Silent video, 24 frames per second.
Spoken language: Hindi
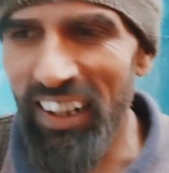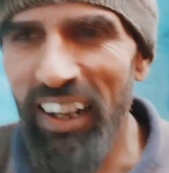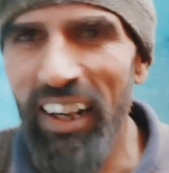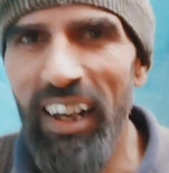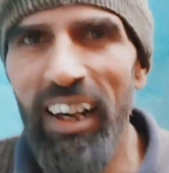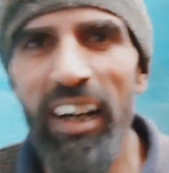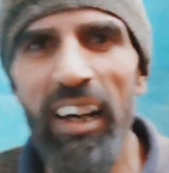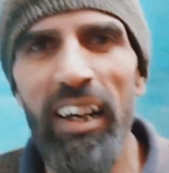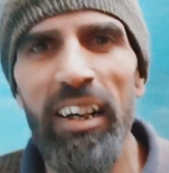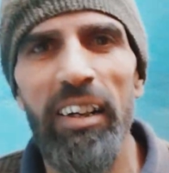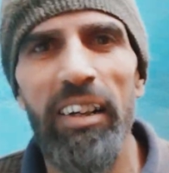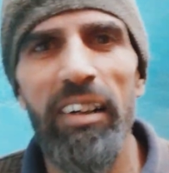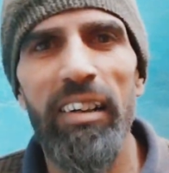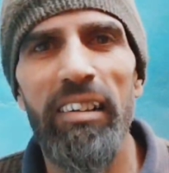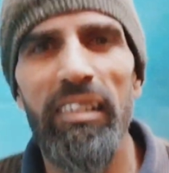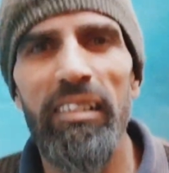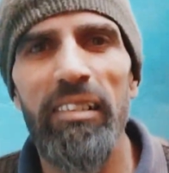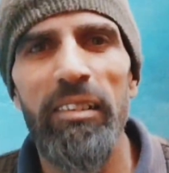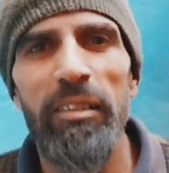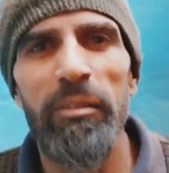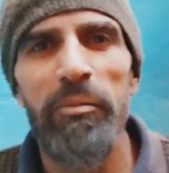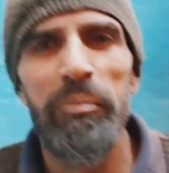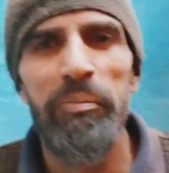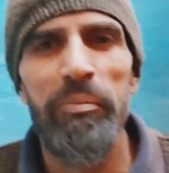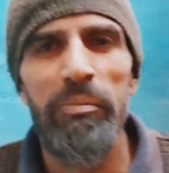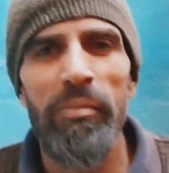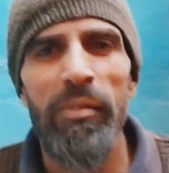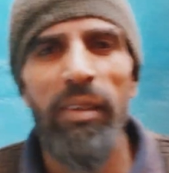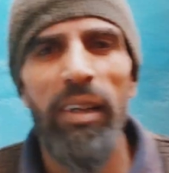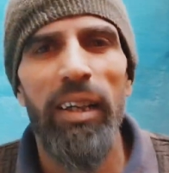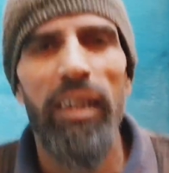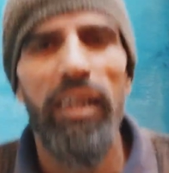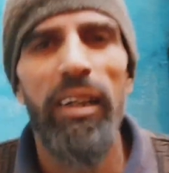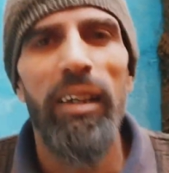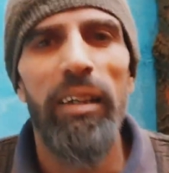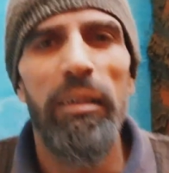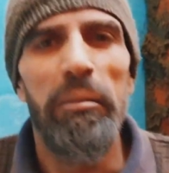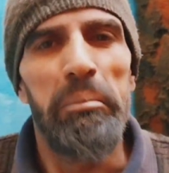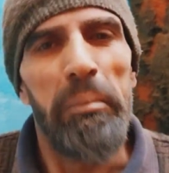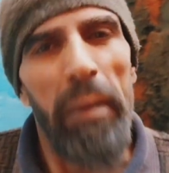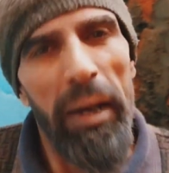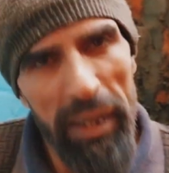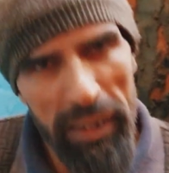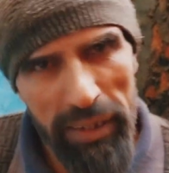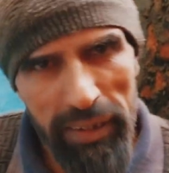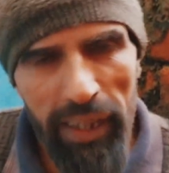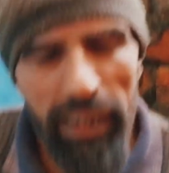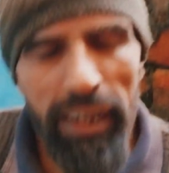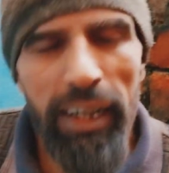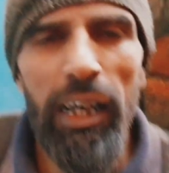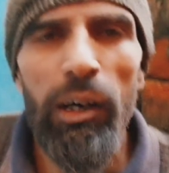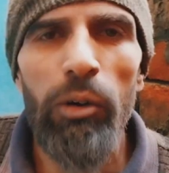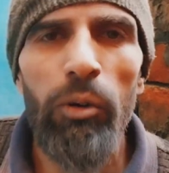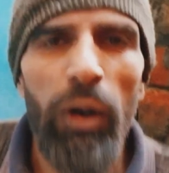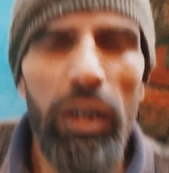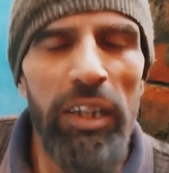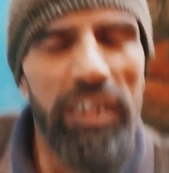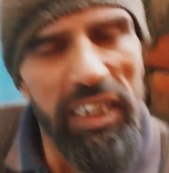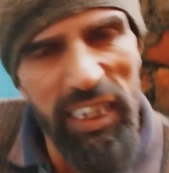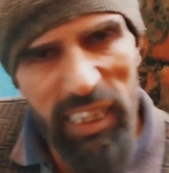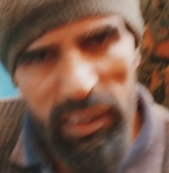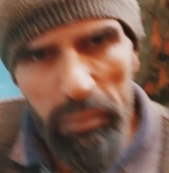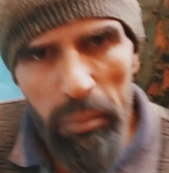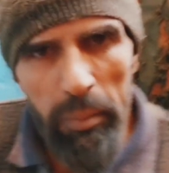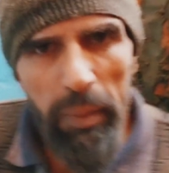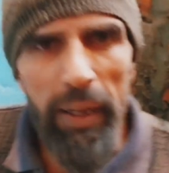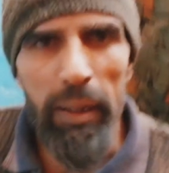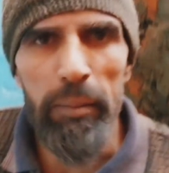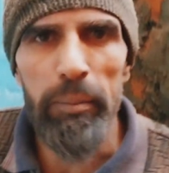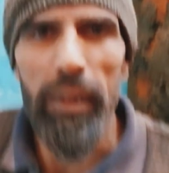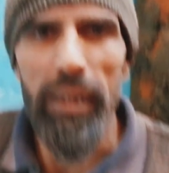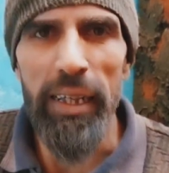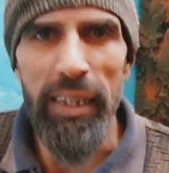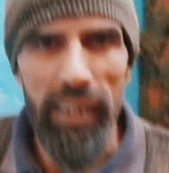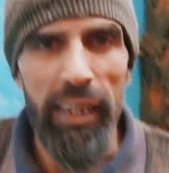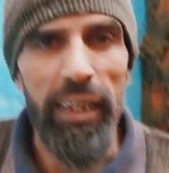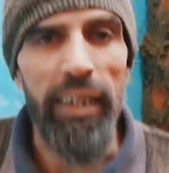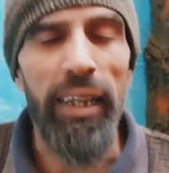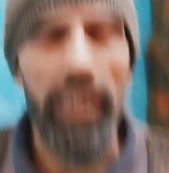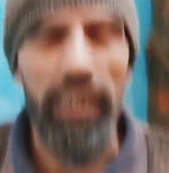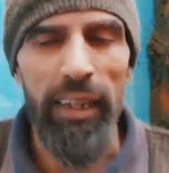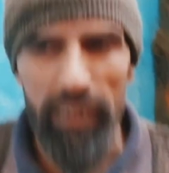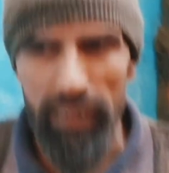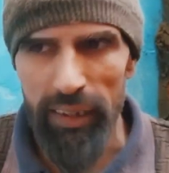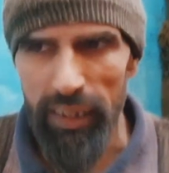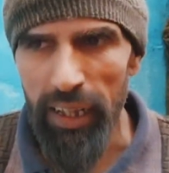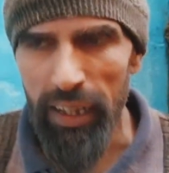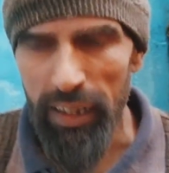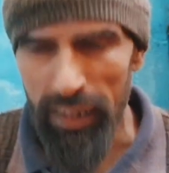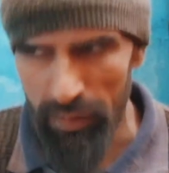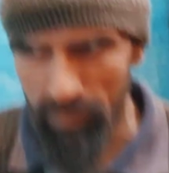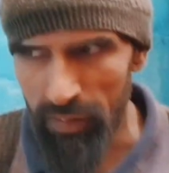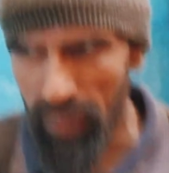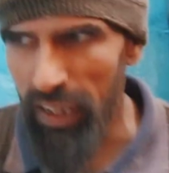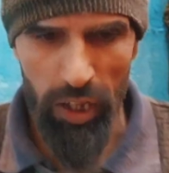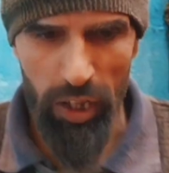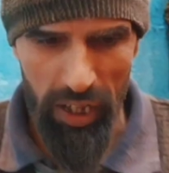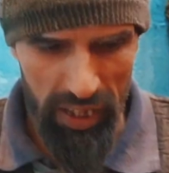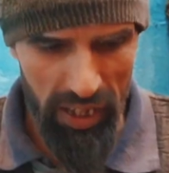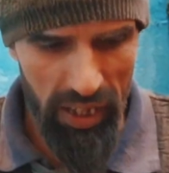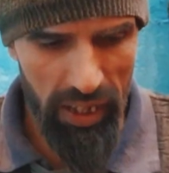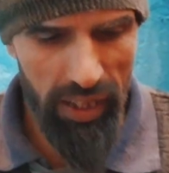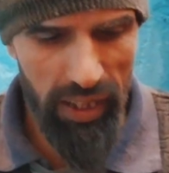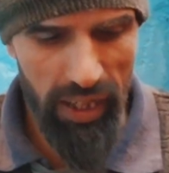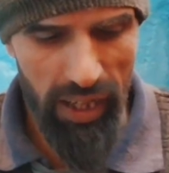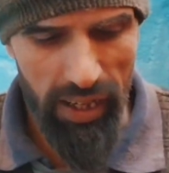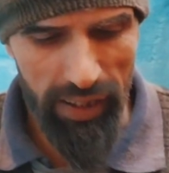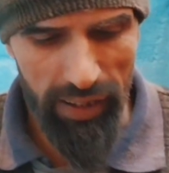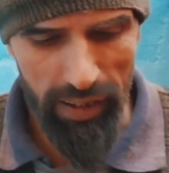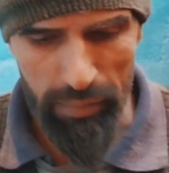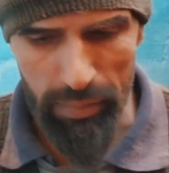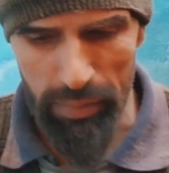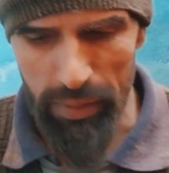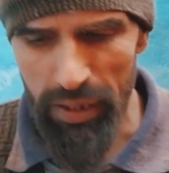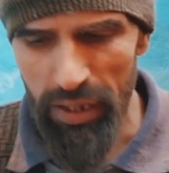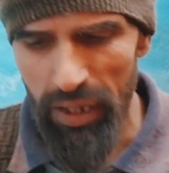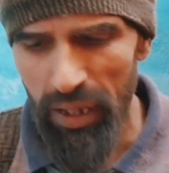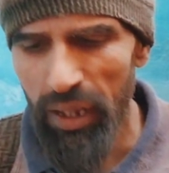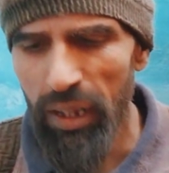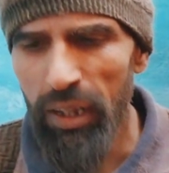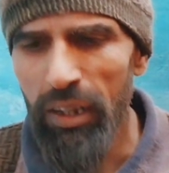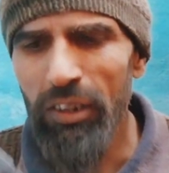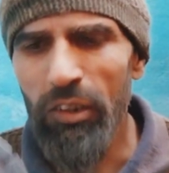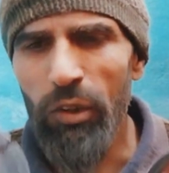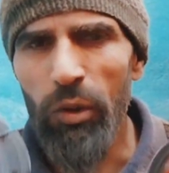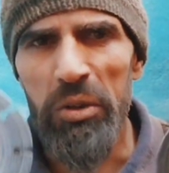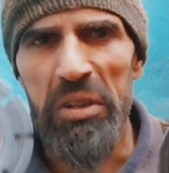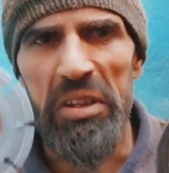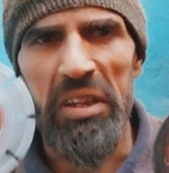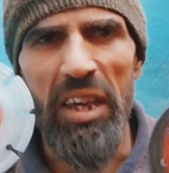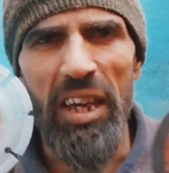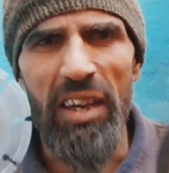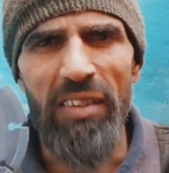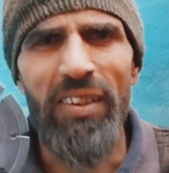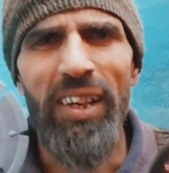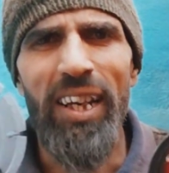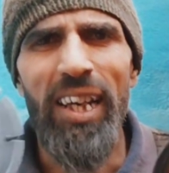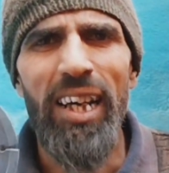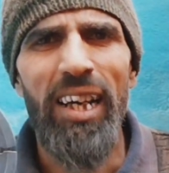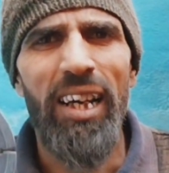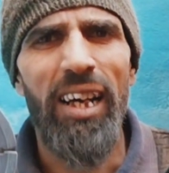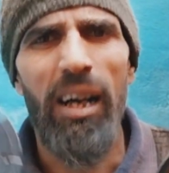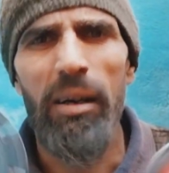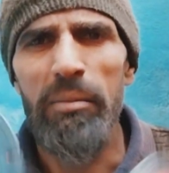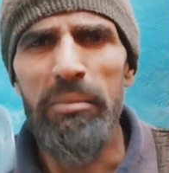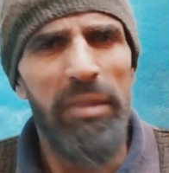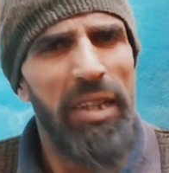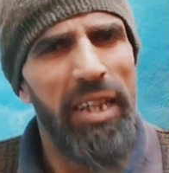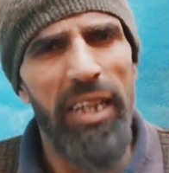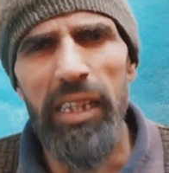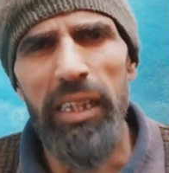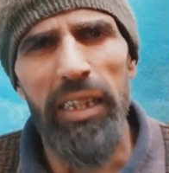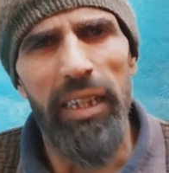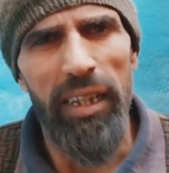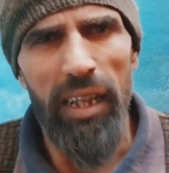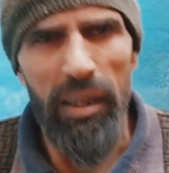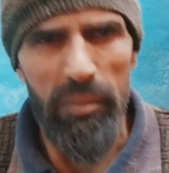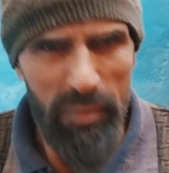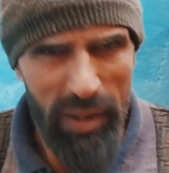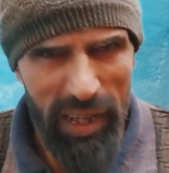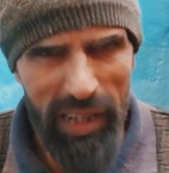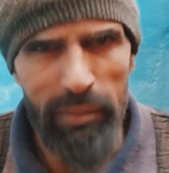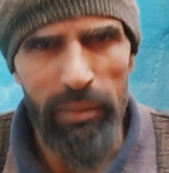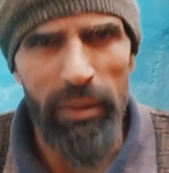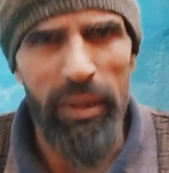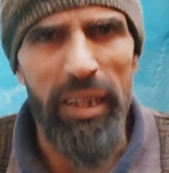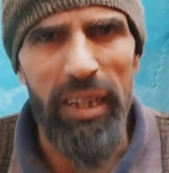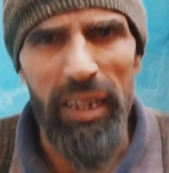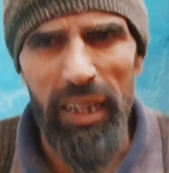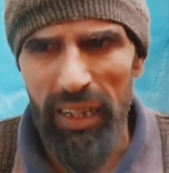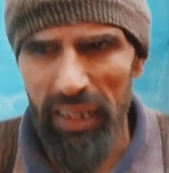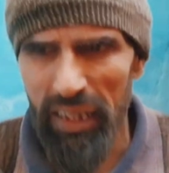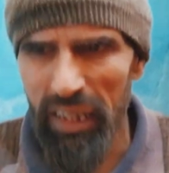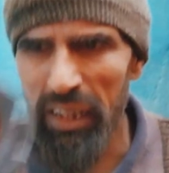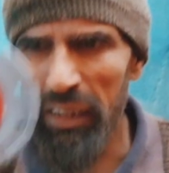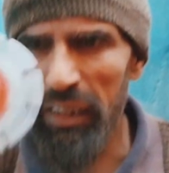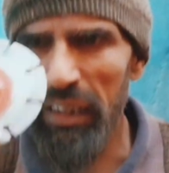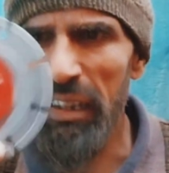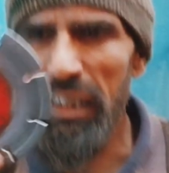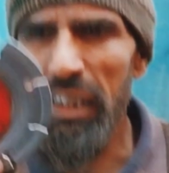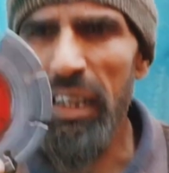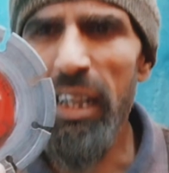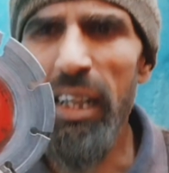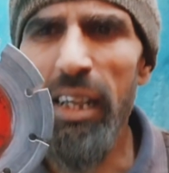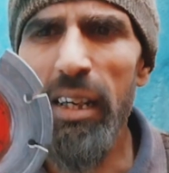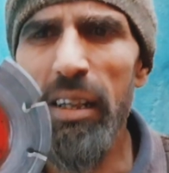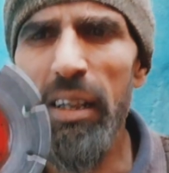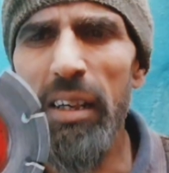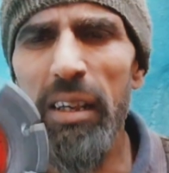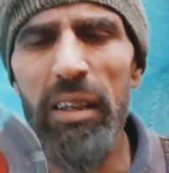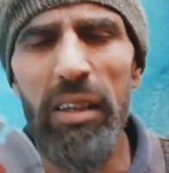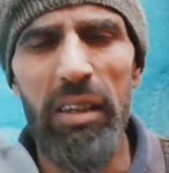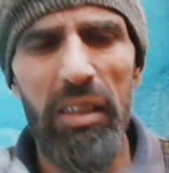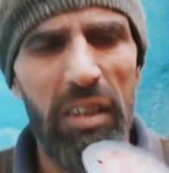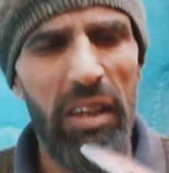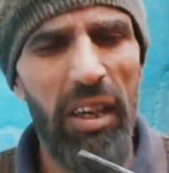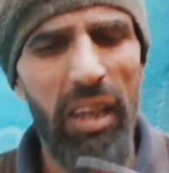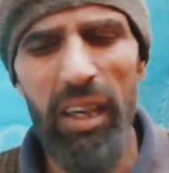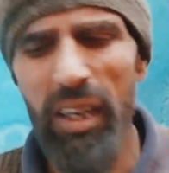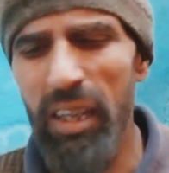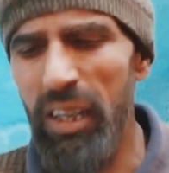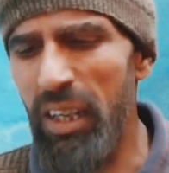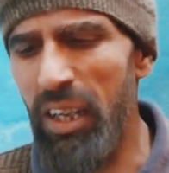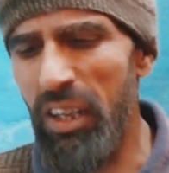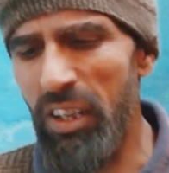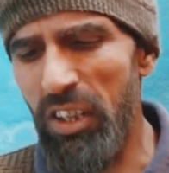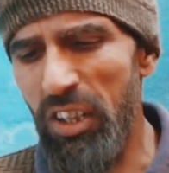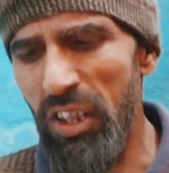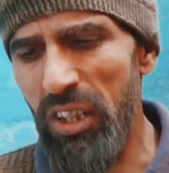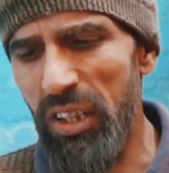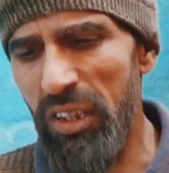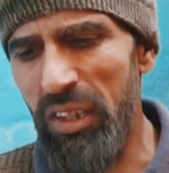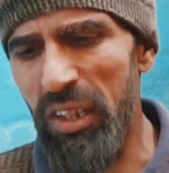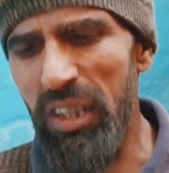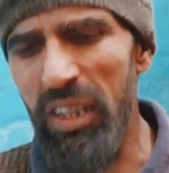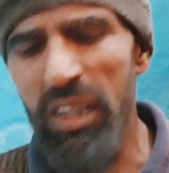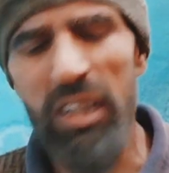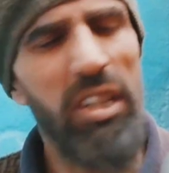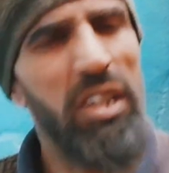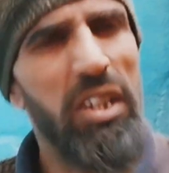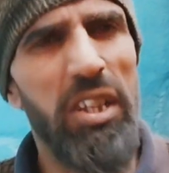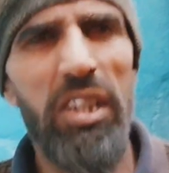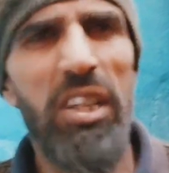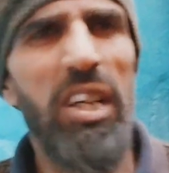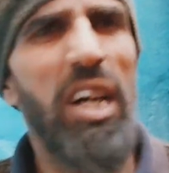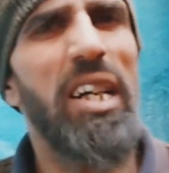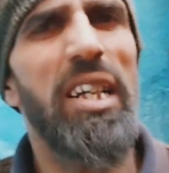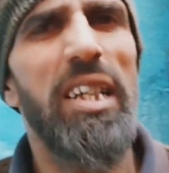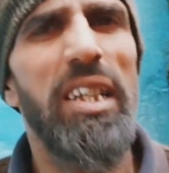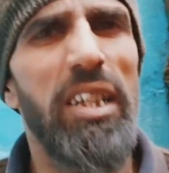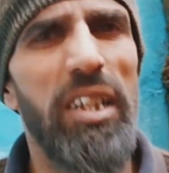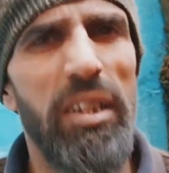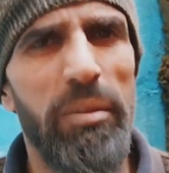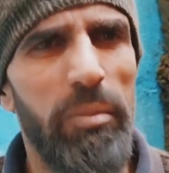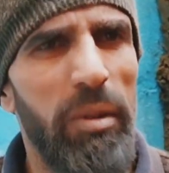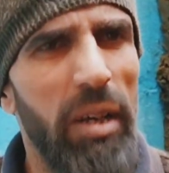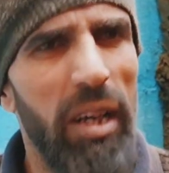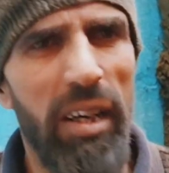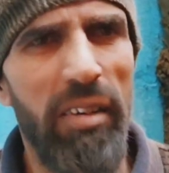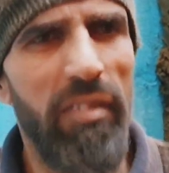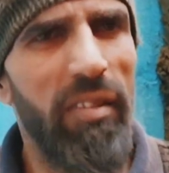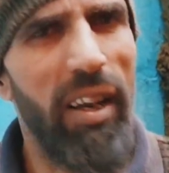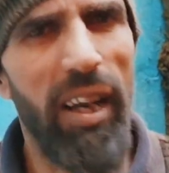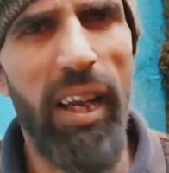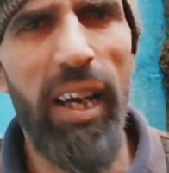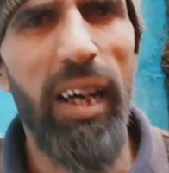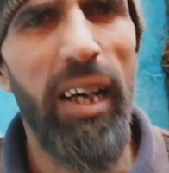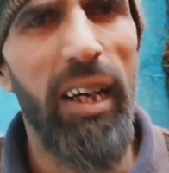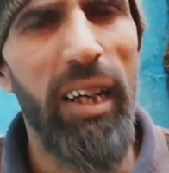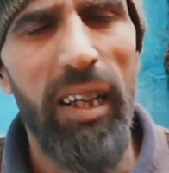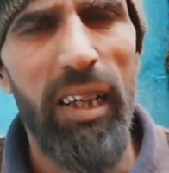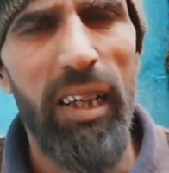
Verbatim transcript: हाँ। मैं इतना ही कहूंगा जितने भी मेरे भाई देखेंगे देखने वाले देखेंगे आगे भी तो ये वाला काम नहीं करना मेहरबानी करके कि ये ये चाहे तीन इंची चार इंची ब्लेड वाला